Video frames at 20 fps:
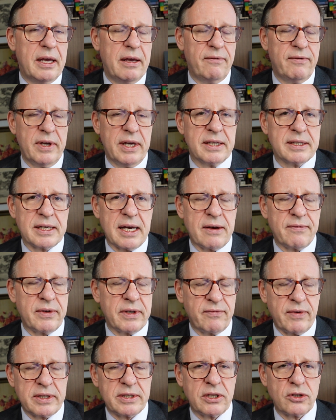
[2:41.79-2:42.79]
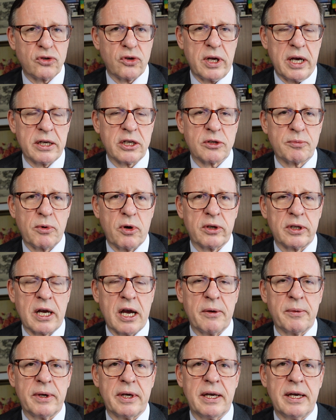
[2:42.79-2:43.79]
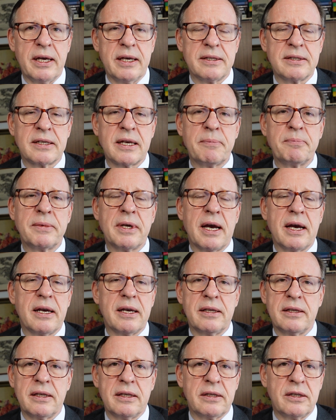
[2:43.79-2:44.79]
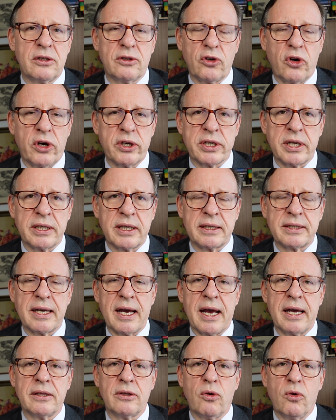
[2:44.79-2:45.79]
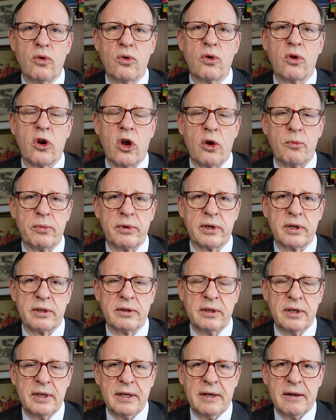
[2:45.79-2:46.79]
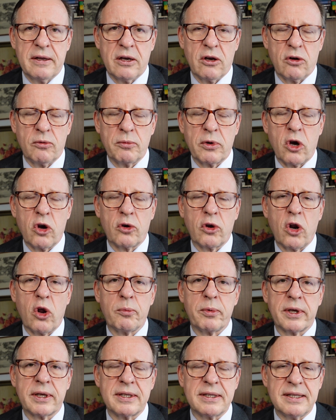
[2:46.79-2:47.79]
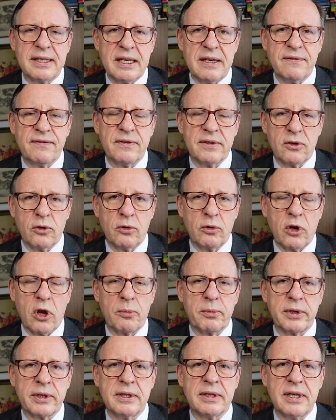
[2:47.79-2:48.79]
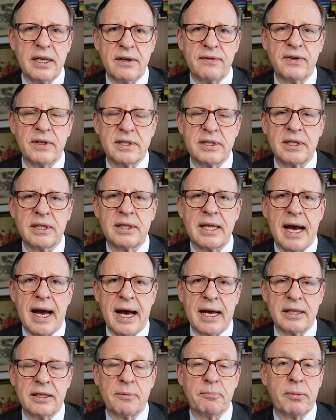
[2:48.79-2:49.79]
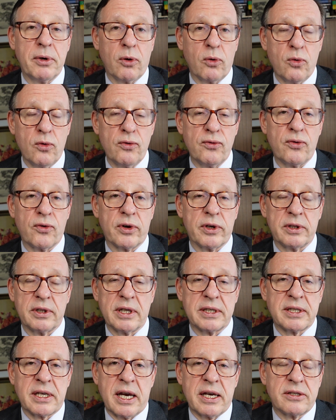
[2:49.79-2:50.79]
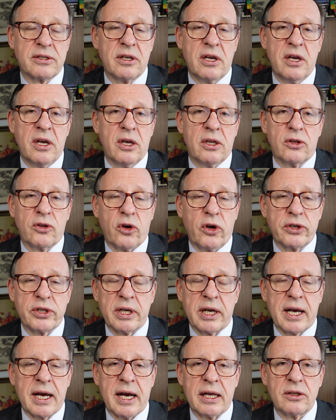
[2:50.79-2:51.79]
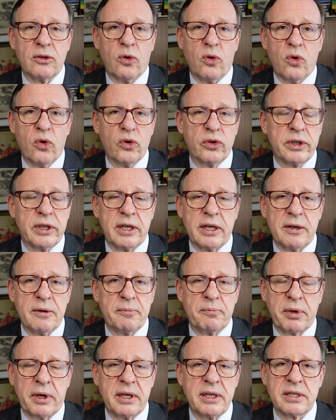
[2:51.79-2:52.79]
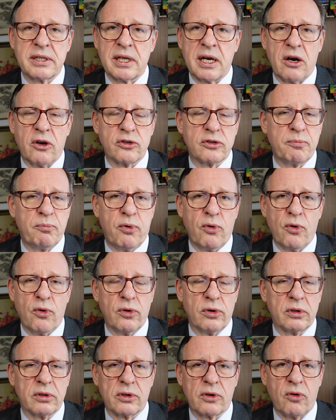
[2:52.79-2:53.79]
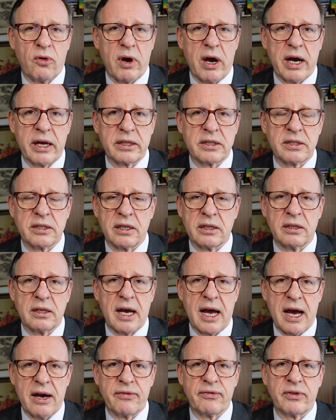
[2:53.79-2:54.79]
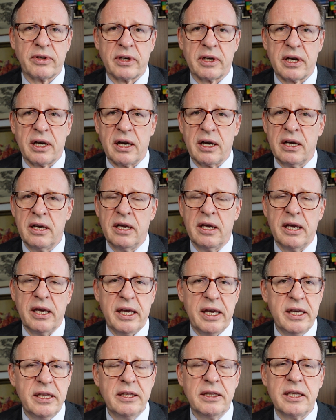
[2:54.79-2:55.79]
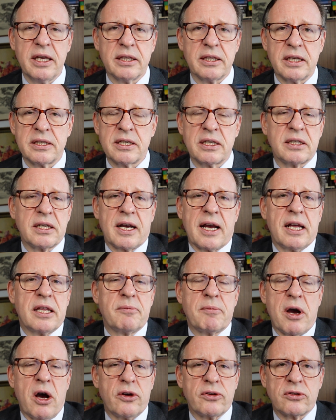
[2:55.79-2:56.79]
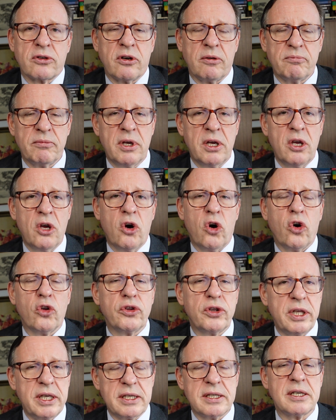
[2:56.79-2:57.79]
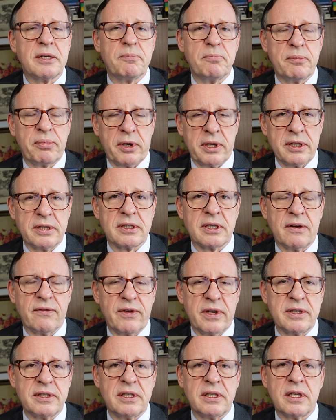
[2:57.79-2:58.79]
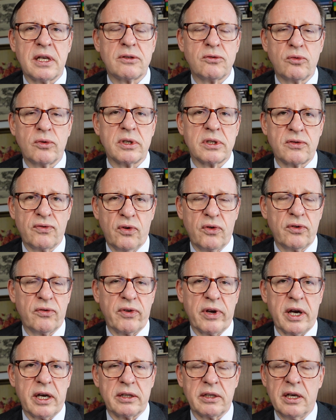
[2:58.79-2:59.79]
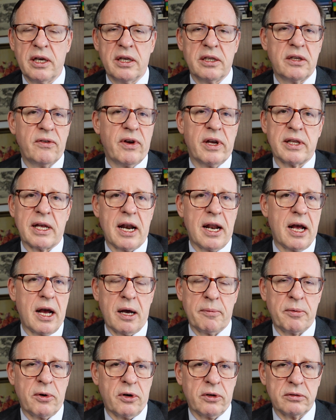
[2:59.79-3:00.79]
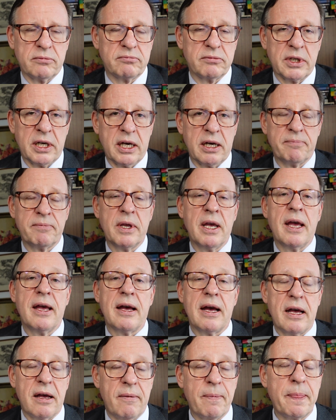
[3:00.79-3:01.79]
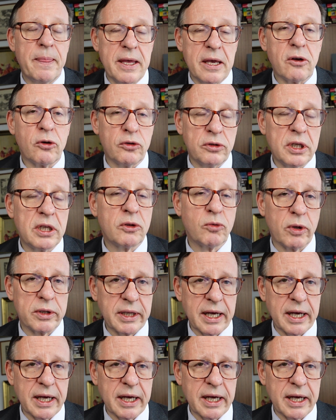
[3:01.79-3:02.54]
wie gesagt, was ich schon angesprochen habe, es gibt ja, in Deutschland hat ja einen unglaublichen unglaublichen Defizit an Berufungen. Das heißt, Deutschland kann ohne Priester aus Polen, Kroatien, Afrika, Indien etc. gar nicht mehr auskommen. Und diese Priester, wenn sie dazu gezwungen werden, die werden alle abhauen. Ja? Und nicht nur